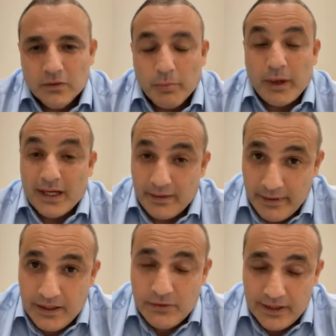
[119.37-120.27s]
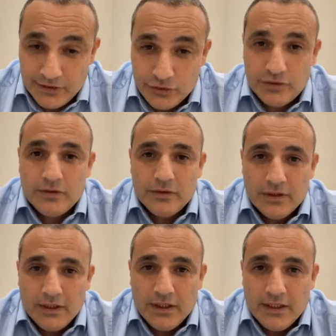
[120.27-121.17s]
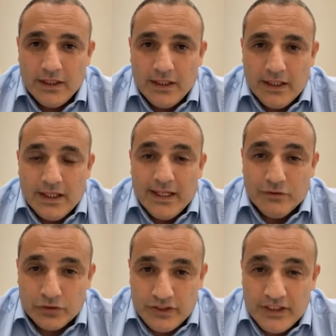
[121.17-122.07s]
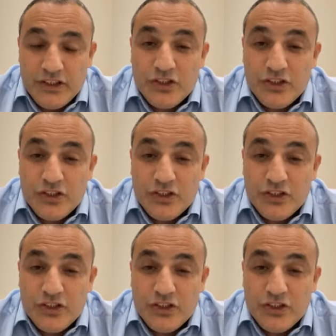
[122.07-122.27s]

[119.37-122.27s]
O parlamento é isso. É você